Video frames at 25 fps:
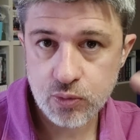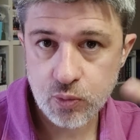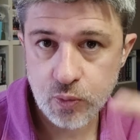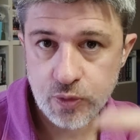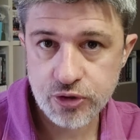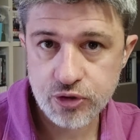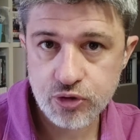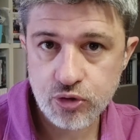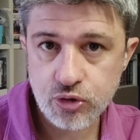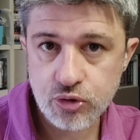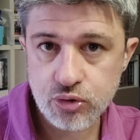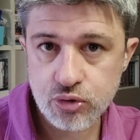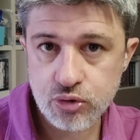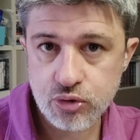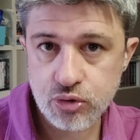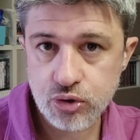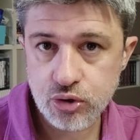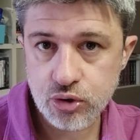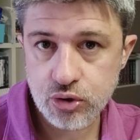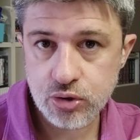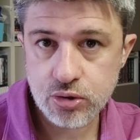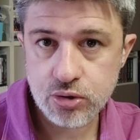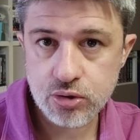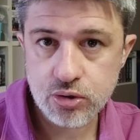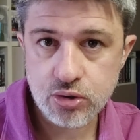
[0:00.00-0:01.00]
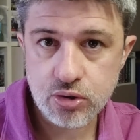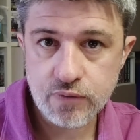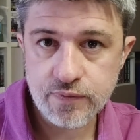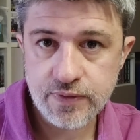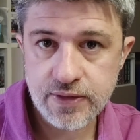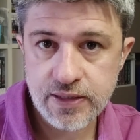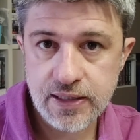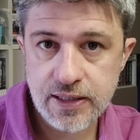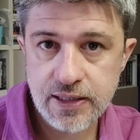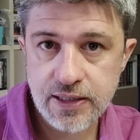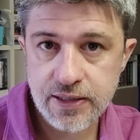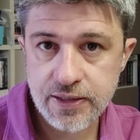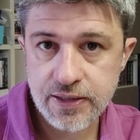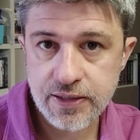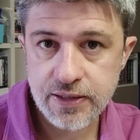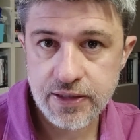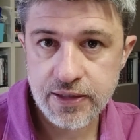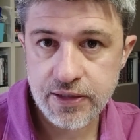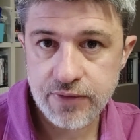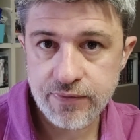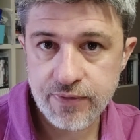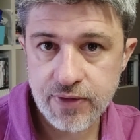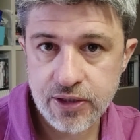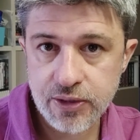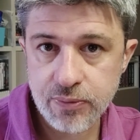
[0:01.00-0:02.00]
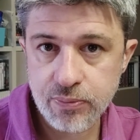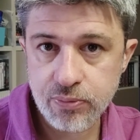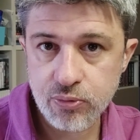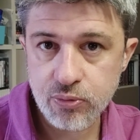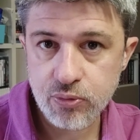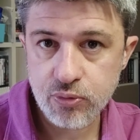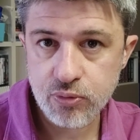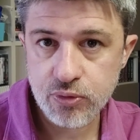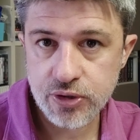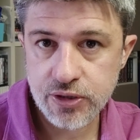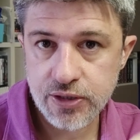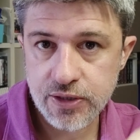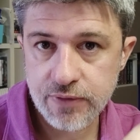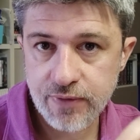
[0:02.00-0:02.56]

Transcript: Qui sotto troverai i vari punti,